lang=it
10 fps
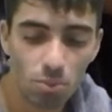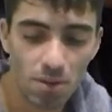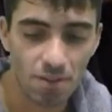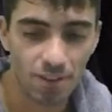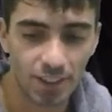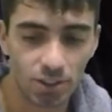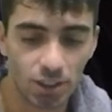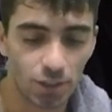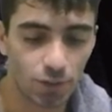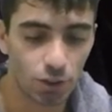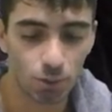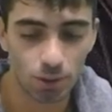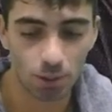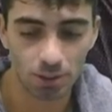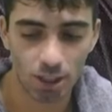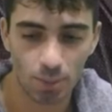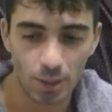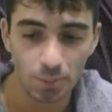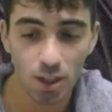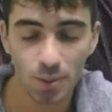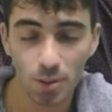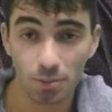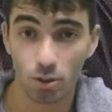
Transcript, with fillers: mi aveva detto che ci fosse tutta questa roba di Pokémon,